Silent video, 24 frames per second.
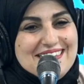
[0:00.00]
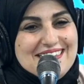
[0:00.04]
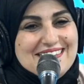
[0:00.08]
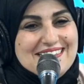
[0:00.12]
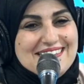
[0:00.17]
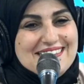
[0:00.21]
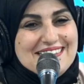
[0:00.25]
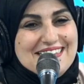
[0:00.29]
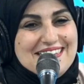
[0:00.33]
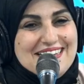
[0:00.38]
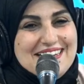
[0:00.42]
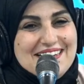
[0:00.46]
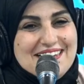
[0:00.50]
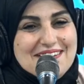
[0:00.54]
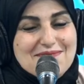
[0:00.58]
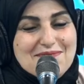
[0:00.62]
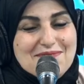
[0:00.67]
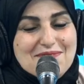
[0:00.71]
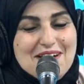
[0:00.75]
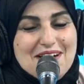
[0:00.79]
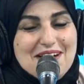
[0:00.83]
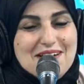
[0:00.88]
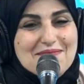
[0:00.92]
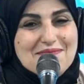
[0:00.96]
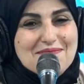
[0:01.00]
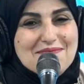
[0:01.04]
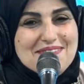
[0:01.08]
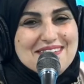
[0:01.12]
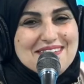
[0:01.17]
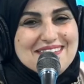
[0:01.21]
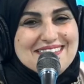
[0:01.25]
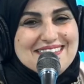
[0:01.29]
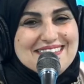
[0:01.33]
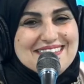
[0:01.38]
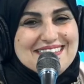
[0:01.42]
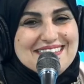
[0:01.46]
سيدنا
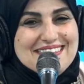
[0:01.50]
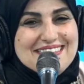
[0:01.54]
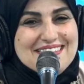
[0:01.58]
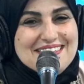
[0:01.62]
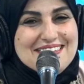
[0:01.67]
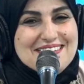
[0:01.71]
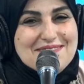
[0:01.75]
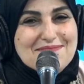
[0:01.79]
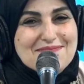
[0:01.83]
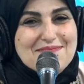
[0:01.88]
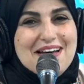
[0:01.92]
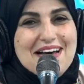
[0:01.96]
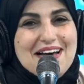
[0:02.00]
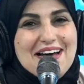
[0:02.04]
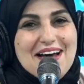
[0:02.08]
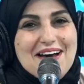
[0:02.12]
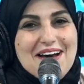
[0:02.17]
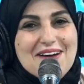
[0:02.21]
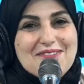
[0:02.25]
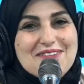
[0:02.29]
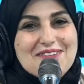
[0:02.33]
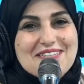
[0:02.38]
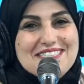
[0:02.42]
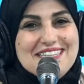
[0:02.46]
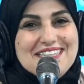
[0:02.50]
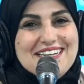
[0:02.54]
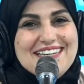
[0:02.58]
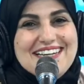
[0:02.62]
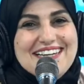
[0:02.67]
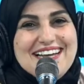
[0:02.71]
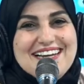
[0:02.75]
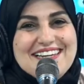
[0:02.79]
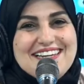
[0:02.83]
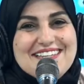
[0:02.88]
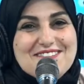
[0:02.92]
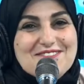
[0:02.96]
محمد ما
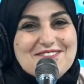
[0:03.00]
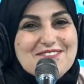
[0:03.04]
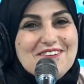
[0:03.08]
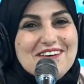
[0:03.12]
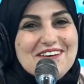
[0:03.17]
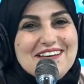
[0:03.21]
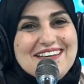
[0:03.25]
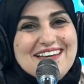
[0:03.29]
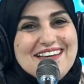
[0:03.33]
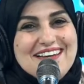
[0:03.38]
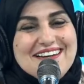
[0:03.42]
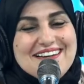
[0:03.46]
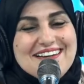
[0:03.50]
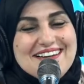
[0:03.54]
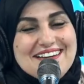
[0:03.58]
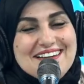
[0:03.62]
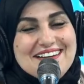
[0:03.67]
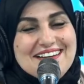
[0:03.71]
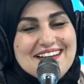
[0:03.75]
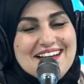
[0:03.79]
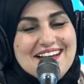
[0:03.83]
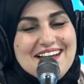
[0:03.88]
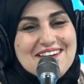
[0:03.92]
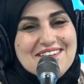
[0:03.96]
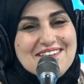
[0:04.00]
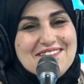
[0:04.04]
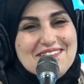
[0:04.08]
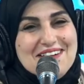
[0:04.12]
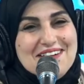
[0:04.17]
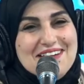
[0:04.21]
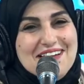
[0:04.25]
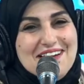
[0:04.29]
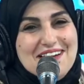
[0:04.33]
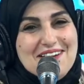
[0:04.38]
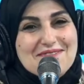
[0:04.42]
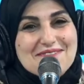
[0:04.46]
أحوجنا لسقيا
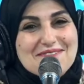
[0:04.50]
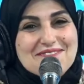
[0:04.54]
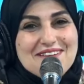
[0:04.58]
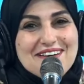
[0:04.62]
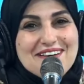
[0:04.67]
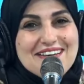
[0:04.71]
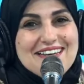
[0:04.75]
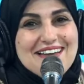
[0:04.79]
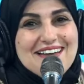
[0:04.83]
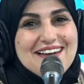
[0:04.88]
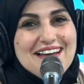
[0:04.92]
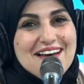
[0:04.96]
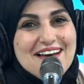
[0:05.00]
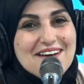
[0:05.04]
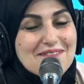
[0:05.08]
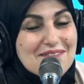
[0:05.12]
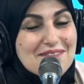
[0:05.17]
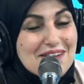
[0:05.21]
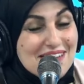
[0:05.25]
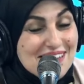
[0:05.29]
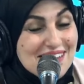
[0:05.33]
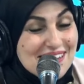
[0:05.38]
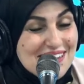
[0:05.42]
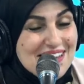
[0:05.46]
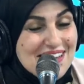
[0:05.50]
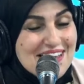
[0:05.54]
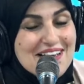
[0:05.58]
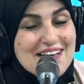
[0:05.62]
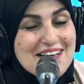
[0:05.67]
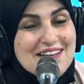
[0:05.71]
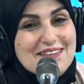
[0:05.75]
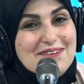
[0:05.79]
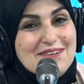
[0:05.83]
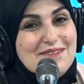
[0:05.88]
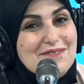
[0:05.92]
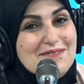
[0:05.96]
الأرواح وسقيا الأرواح
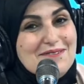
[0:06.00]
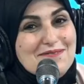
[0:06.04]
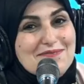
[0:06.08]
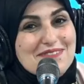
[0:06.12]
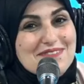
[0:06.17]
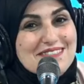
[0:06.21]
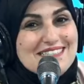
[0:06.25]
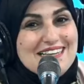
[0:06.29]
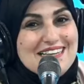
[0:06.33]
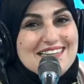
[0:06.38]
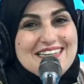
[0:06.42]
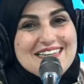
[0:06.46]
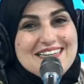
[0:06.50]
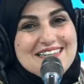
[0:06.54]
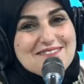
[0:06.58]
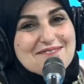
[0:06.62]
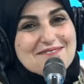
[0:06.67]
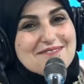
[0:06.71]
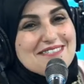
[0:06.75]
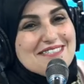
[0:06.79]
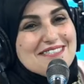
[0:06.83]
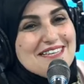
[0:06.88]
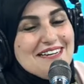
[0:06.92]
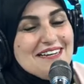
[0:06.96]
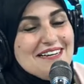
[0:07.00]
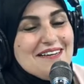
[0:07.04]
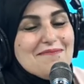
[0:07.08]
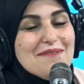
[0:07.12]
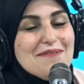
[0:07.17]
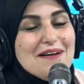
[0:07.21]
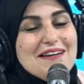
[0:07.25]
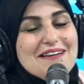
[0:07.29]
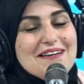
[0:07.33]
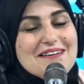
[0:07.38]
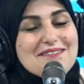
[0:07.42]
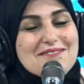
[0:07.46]
تكون بالصلاة والسلام
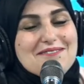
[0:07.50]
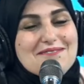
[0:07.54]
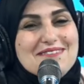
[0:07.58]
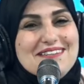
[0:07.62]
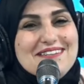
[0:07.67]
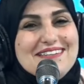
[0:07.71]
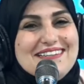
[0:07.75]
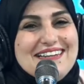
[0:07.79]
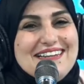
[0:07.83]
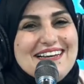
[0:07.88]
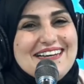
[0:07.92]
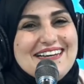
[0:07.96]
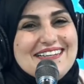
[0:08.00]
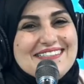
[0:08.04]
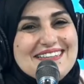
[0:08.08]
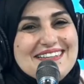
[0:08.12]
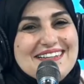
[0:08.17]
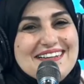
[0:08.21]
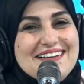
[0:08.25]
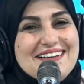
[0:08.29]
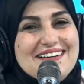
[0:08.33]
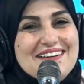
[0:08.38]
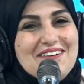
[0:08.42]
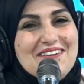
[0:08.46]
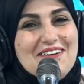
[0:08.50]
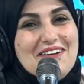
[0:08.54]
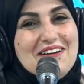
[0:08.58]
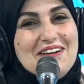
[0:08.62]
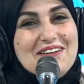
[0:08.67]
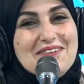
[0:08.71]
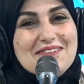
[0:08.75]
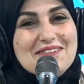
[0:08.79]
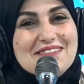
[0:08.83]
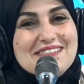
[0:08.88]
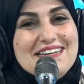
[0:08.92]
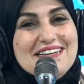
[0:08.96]
على رسول الله صلى الله
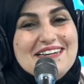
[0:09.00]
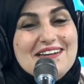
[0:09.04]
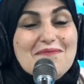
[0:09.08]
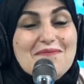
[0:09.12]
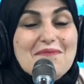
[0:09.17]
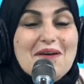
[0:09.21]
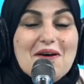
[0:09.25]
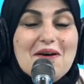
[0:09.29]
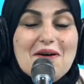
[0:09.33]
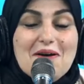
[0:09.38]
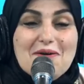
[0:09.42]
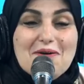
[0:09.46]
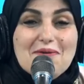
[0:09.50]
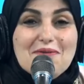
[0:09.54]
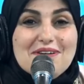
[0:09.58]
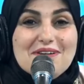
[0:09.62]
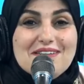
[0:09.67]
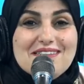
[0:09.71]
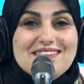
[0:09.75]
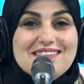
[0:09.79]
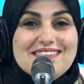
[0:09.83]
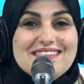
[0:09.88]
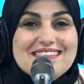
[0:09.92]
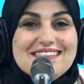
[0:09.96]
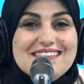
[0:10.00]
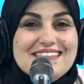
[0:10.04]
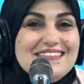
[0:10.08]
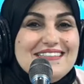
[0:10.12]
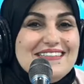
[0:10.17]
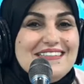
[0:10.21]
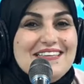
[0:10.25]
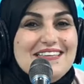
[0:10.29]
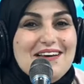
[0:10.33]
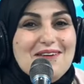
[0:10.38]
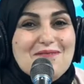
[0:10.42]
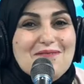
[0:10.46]
عليه وسلم ورد
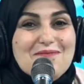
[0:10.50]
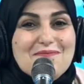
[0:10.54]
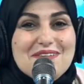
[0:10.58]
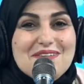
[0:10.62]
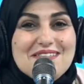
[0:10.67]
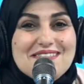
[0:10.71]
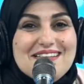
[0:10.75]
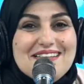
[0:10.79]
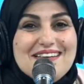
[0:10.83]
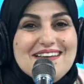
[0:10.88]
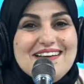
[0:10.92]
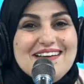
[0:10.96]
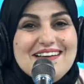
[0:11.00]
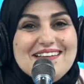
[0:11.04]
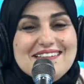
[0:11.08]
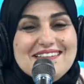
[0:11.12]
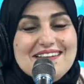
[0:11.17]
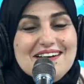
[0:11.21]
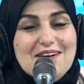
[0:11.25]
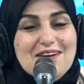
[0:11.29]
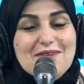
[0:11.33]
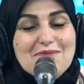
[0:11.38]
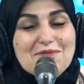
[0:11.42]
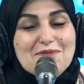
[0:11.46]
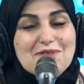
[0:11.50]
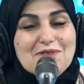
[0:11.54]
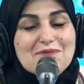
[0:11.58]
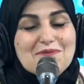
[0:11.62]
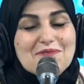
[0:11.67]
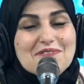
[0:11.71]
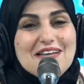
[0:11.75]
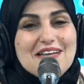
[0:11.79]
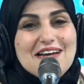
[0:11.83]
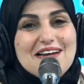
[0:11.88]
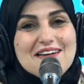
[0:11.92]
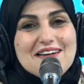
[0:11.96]
يومي ساهل راه مش
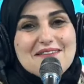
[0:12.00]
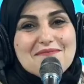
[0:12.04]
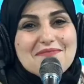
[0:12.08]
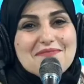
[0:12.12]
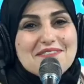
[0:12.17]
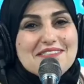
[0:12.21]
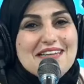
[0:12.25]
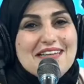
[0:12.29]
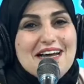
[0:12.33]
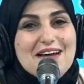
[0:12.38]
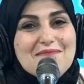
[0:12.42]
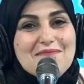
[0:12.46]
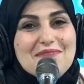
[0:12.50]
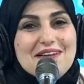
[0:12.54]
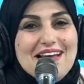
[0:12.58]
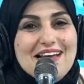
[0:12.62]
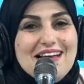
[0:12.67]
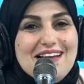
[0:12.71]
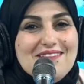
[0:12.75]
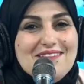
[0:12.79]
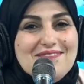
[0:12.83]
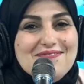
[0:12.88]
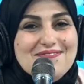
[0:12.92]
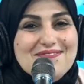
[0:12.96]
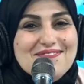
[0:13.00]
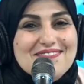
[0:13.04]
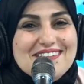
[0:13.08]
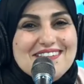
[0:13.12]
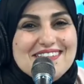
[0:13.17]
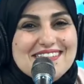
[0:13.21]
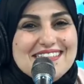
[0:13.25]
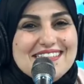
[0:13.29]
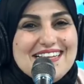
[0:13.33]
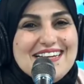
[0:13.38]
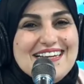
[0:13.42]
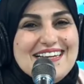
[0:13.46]
مطالب باش تعمل ألف
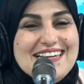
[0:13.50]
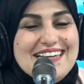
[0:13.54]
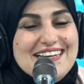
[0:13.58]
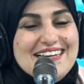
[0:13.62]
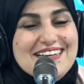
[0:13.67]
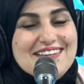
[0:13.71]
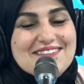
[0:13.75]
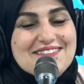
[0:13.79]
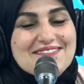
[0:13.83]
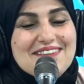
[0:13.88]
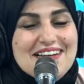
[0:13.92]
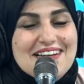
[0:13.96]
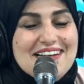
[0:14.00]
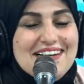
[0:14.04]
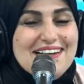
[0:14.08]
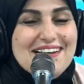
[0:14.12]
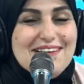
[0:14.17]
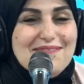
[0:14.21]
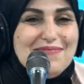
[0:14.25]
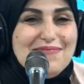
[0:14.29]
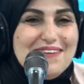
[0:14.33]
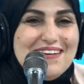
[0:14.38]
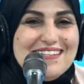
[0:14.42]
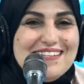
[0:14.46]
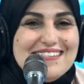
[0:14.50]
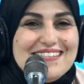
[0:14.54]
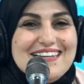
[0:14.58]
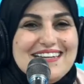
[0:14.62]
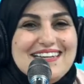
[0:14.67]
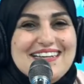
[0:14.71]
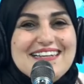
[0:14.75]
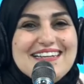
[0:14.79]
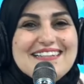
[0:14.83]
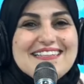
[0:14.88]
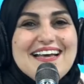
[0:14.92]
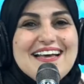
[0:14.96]
صلاة وإلا مئة
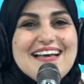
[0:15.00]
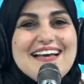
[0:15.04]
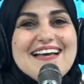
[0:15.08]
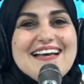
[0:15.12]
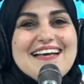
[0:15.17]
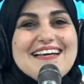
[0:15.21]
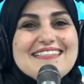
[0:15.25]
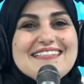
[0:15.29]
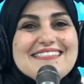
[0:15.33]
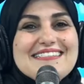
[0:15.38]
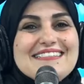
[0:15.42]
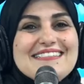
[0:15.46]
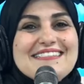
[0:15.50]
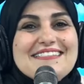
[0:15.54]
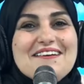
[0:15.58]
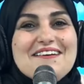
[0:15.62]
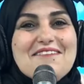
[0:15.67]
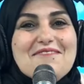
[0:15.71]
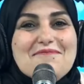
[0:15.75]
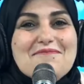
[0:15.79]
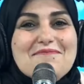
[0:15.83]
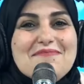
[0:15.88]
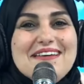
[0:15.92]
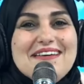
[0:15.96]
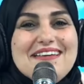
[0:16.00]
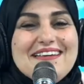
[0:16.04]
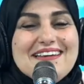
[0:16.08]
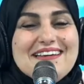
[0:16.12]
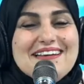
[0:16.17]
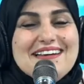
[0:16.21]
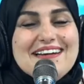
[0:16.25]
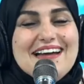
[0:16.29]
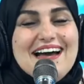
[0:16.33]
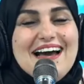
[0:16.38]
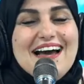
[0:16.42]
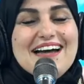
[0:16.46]
صلاة سيدي
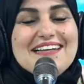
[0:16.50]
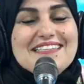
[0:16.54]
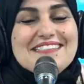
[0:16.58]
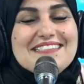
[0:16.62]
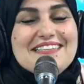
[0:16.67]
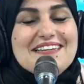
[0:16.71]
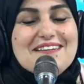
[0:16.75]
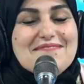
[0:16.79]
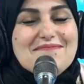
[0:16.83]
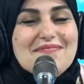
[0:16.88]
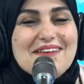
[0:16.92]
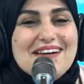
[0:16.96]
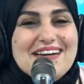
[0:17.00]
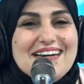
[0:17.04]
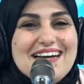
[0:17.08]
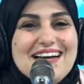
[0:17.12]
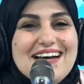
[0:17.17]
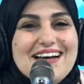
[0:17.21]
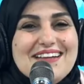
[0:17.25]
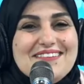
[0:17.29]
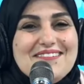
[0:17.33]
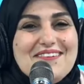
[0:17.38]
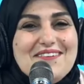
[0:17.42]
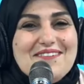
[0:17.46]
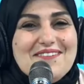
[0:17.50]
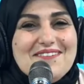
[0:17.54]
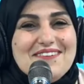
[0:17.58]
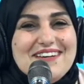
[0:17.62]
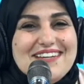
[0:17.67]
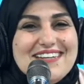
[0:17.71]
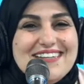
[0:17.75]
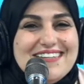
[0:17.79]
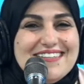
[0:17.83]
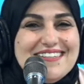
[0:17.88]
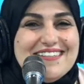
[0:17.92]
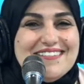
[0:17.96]
يوميا عشر مرات
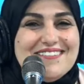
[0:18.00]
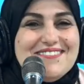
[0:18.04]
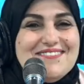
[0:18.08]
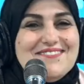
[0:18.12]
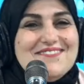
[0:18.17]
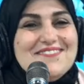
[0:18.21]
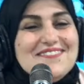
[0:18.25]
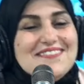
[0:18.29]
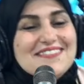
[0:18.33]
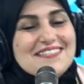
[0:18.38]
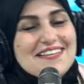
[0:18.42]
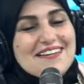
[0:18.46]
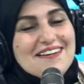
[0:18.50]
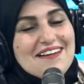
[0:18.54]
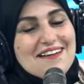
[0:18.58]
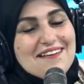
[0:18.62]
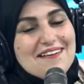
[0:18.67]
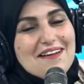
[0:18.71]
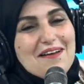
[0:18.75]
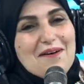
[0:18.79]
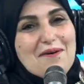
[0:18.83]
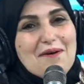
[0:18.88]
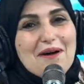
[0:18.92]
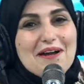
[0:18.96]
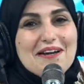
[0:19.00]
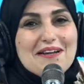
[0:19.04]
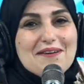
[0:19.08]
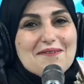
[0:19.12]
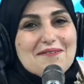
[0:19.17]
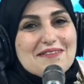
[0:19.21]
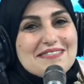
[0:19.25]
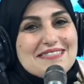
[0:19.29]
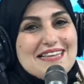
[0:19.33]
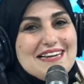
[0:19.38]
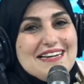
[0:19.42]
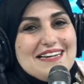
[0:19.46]
أذكر الرسول صلى الله عليه
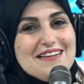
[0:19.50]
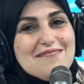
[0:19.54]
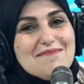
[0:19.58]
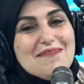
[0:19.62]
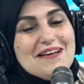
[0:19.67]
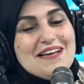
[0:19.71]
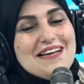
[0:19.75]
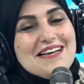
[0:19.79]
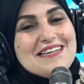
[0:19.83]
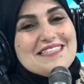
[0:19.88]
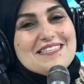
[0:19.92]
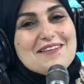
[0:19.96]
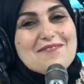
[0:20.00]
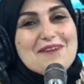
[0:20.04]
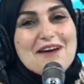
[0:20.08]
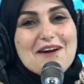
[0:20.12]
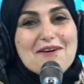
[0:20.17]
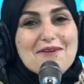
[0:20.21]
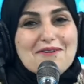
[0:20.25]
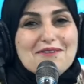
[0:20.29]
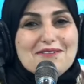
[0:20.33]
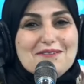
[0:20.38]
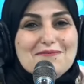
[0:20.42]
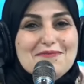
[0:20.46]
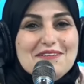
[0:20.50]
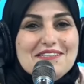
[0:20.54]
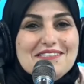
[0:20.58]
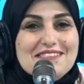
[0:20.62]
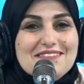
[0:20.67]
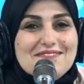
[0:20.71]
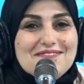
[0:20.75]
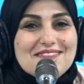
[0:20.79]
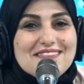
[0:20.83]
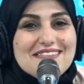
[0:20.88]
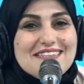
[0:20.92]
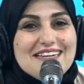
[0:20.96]
وسلم سواء كنت ماشي
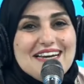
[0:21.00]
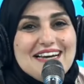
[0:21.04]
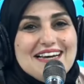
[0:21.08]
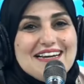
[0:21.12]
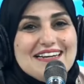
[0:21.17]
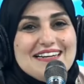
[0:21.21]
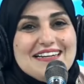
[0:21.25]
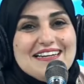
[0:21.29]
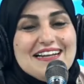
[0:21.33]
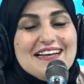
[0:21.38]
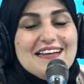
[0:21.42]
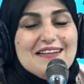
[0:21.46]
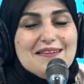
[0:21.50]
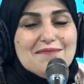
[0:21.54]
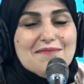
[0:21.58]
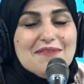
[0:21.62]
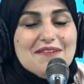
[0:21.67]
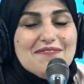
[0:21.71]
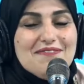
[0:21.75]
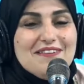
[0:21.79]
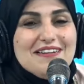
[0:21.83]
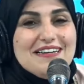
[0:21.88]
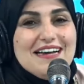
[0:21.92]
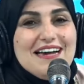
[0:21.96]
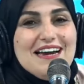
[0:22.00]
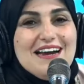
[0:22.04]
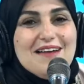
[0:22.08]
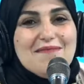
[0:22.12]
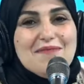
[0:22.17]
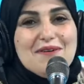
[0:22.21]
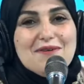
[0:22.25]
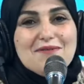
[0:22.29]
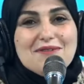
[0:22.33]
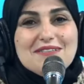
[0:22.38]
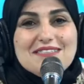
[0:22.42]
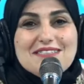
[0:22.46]
في طريقك للخدمة في
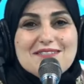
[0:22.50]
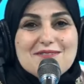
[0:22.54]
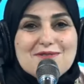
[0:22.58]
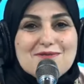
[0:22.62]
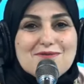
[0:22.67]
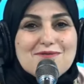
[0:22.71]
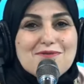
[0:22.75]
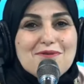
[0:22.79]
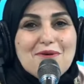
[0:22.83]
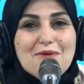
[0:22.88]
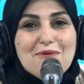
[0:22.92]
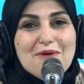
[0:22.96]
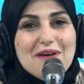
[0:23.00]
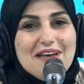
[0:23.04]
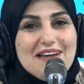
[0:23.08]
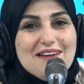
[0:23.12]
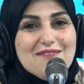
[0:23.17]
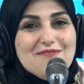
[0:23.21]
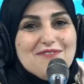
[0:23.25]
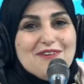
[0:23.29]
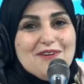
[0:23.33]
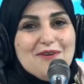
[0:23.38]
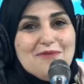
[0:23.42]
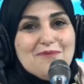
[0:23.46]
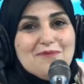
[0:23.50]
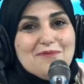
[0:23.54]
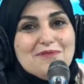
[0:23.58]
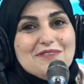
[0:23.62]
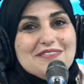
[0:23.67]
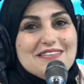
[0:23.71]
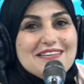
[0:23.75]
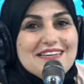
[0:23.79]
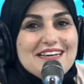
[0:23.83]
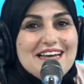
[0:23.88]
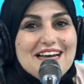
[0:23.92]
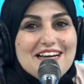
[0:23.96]
الكرهبة وانت تسوق واحل في
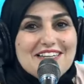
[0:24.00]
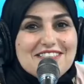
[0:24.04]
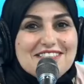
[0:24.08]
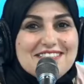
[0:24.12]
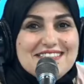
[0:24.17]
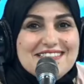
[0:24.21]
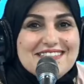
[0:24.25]
الامبوتياج